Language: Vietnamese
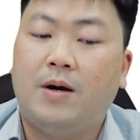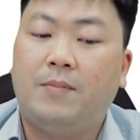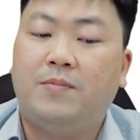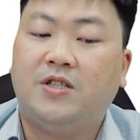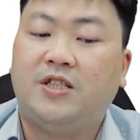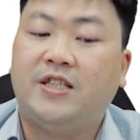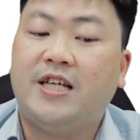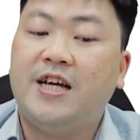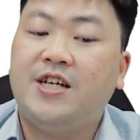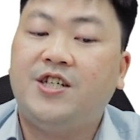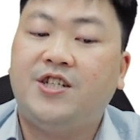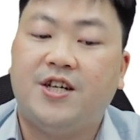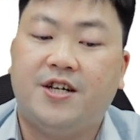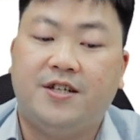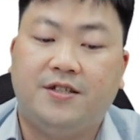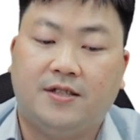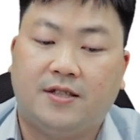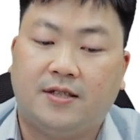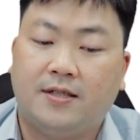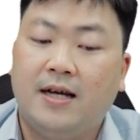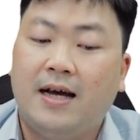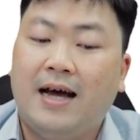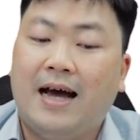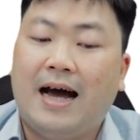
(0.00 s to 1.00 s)

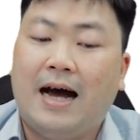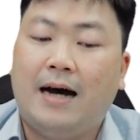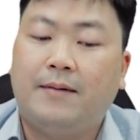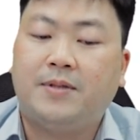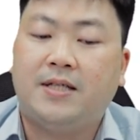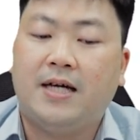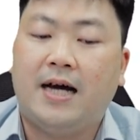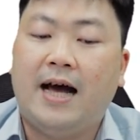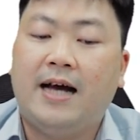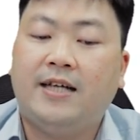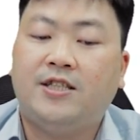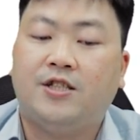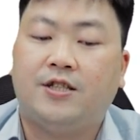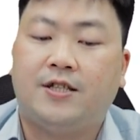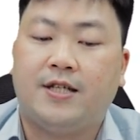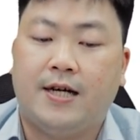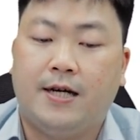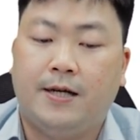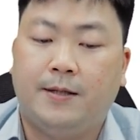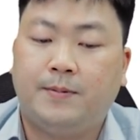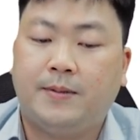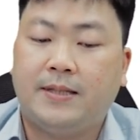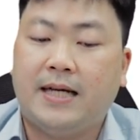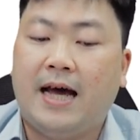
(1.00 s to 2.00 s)
prepositions after
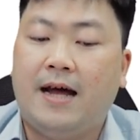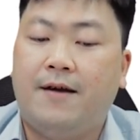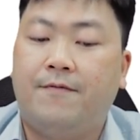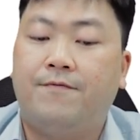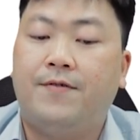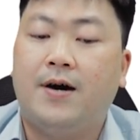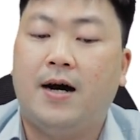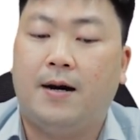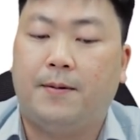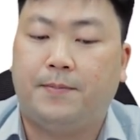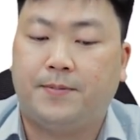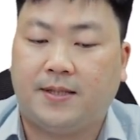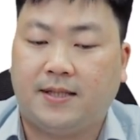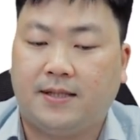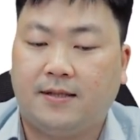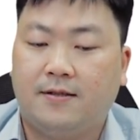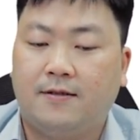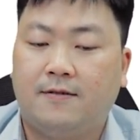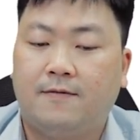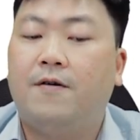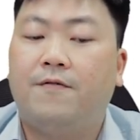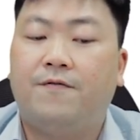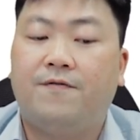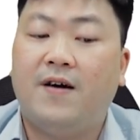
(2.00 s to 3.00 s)
adjectives and verbs.
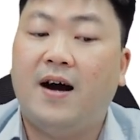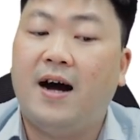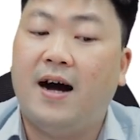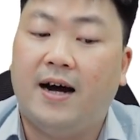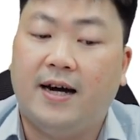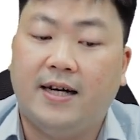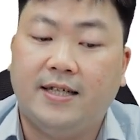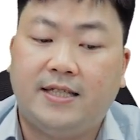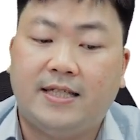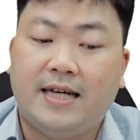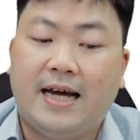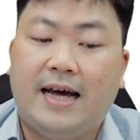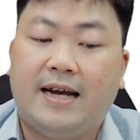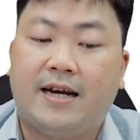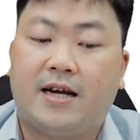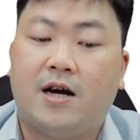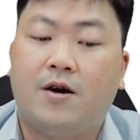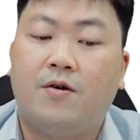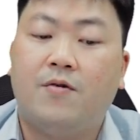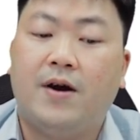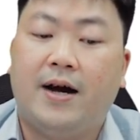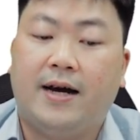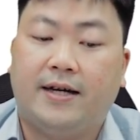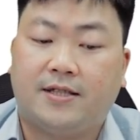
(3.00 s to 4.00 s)
Find and
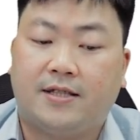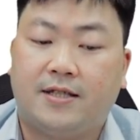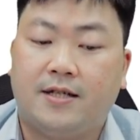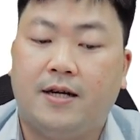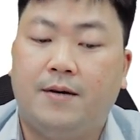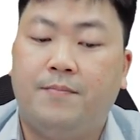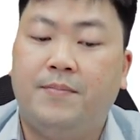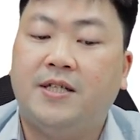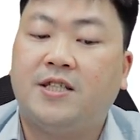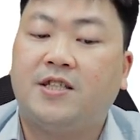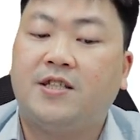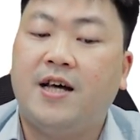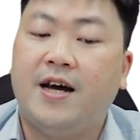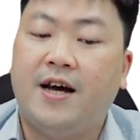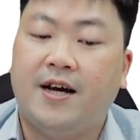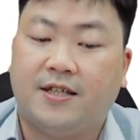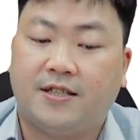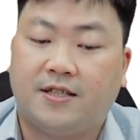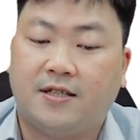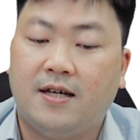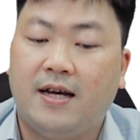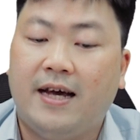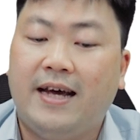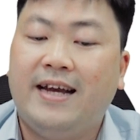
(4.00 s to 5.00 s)
correct the
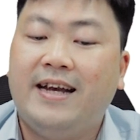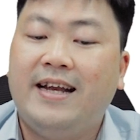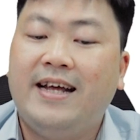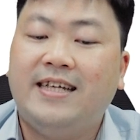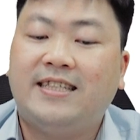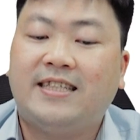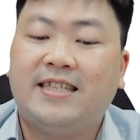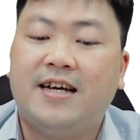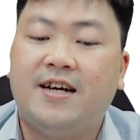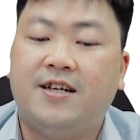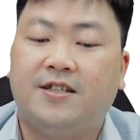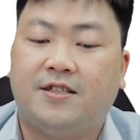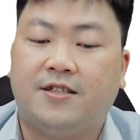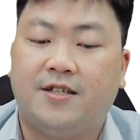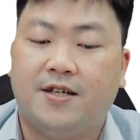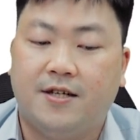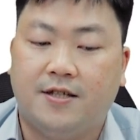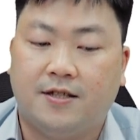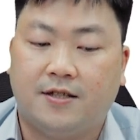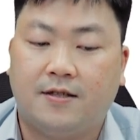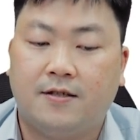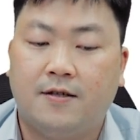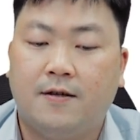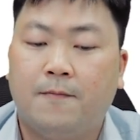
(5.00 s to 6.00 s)
mistakes in these
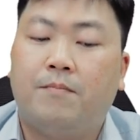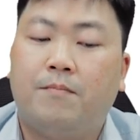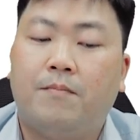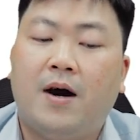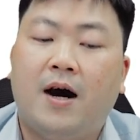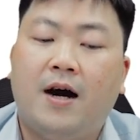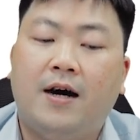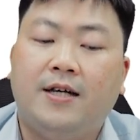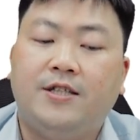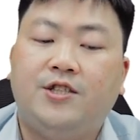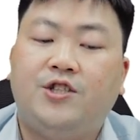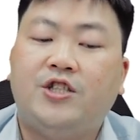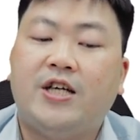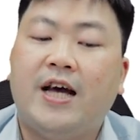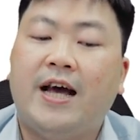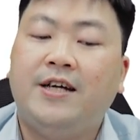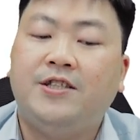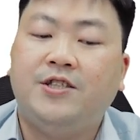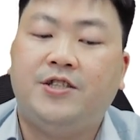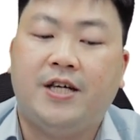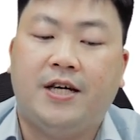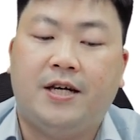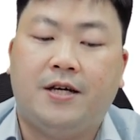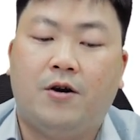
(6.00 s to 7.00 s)
sentences by
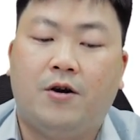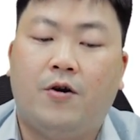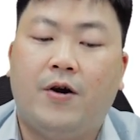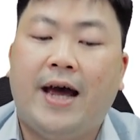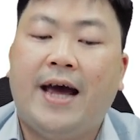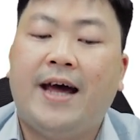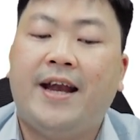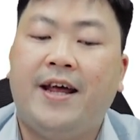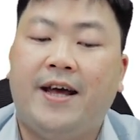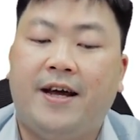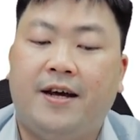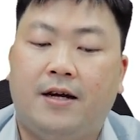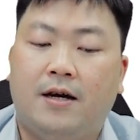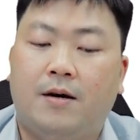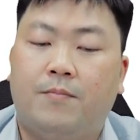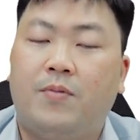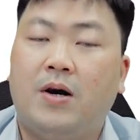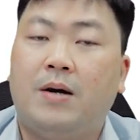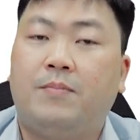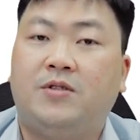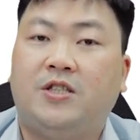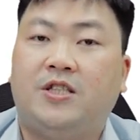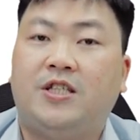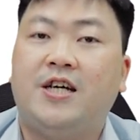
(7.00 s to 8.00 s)
changing or adding a
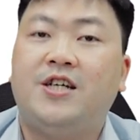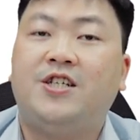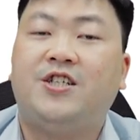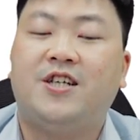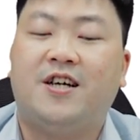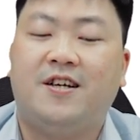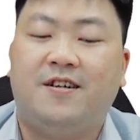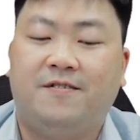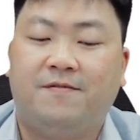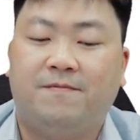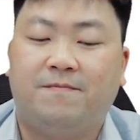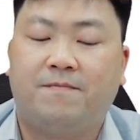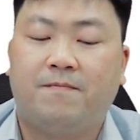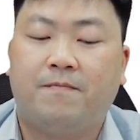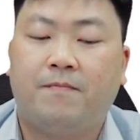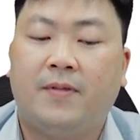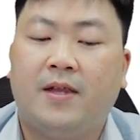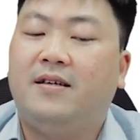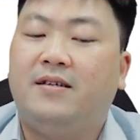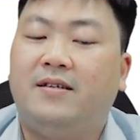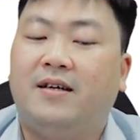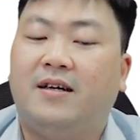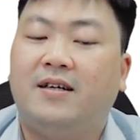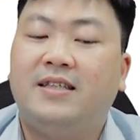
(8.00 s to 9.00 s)
preposition
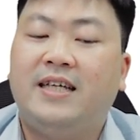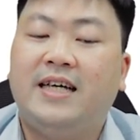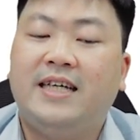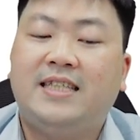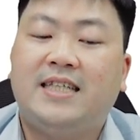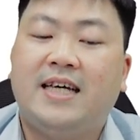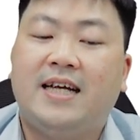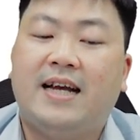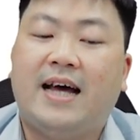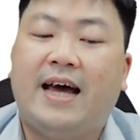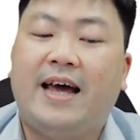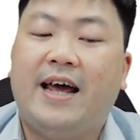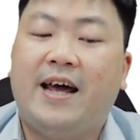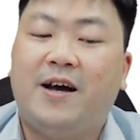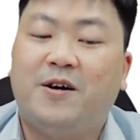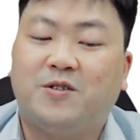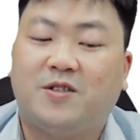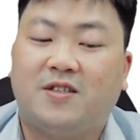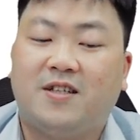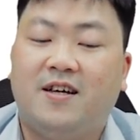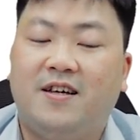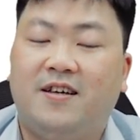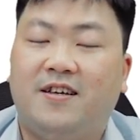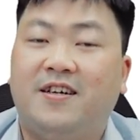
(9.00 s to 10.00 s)
những thí sinh
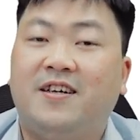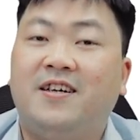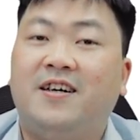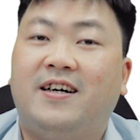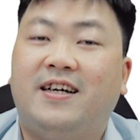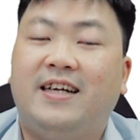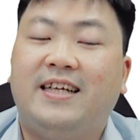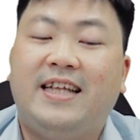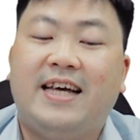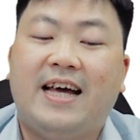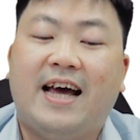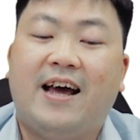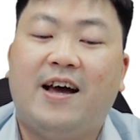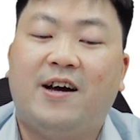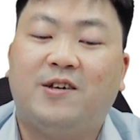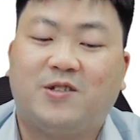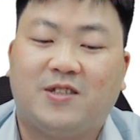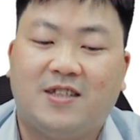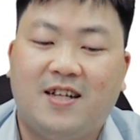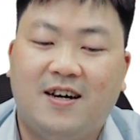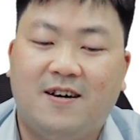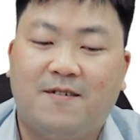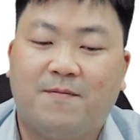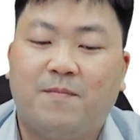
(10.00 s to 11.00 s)
IELTS tức là những người đi thi
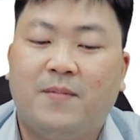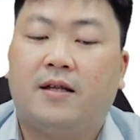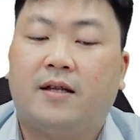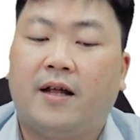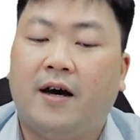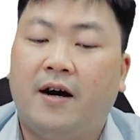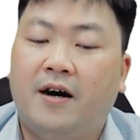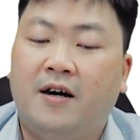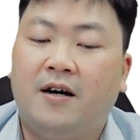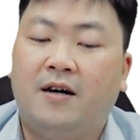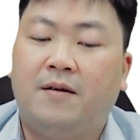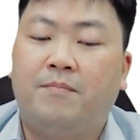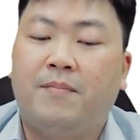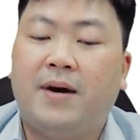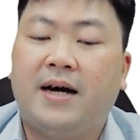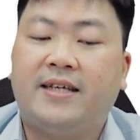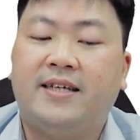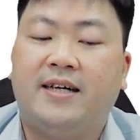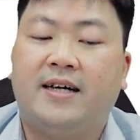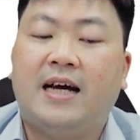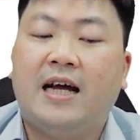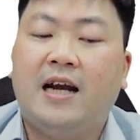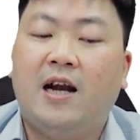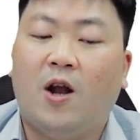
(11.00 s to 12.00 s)
IELTS đó thường mắc
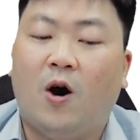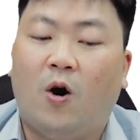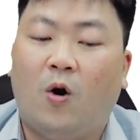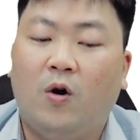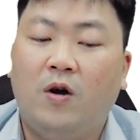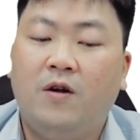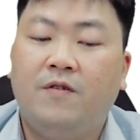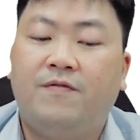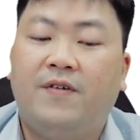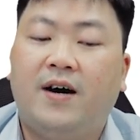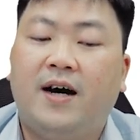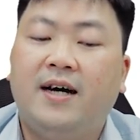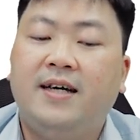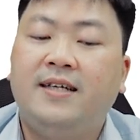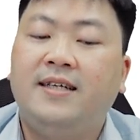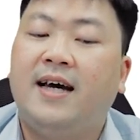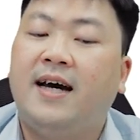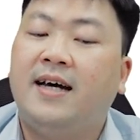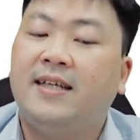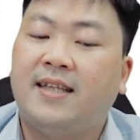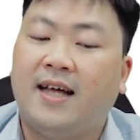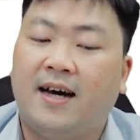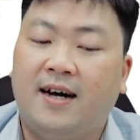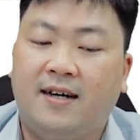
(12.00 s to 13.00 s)
những cái lỗi với
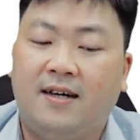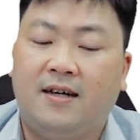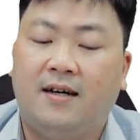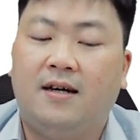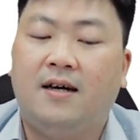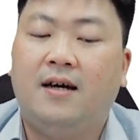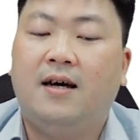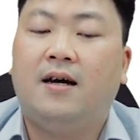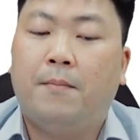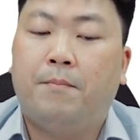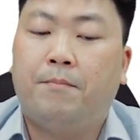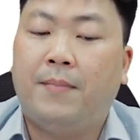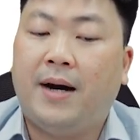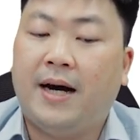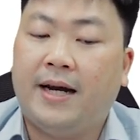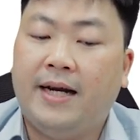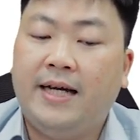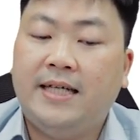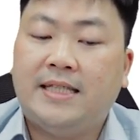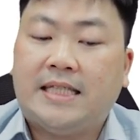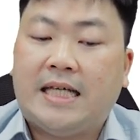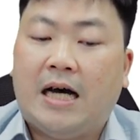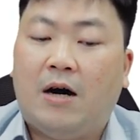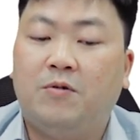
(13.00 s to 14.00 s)
giới từ mà
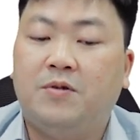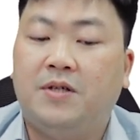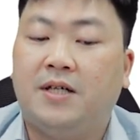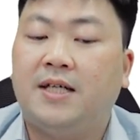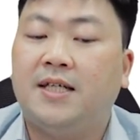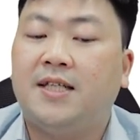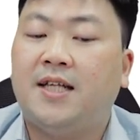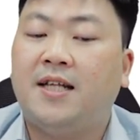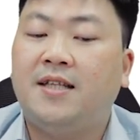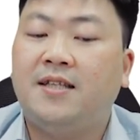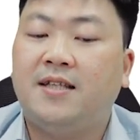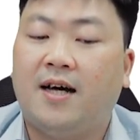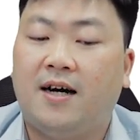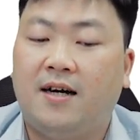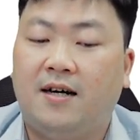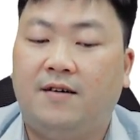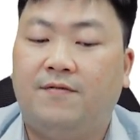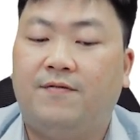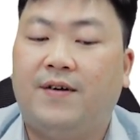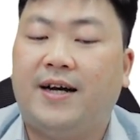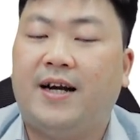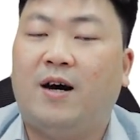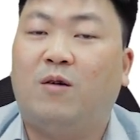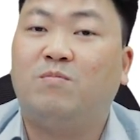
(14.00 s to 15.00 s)
đi sau những cái tính từ
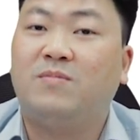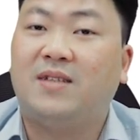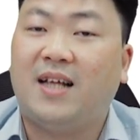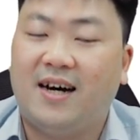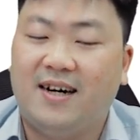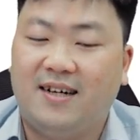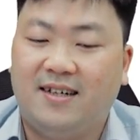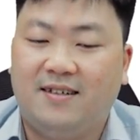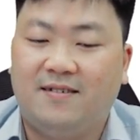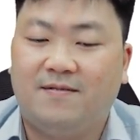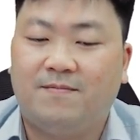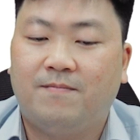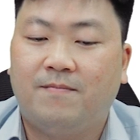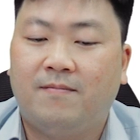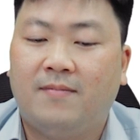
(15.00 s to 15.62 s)
và động từ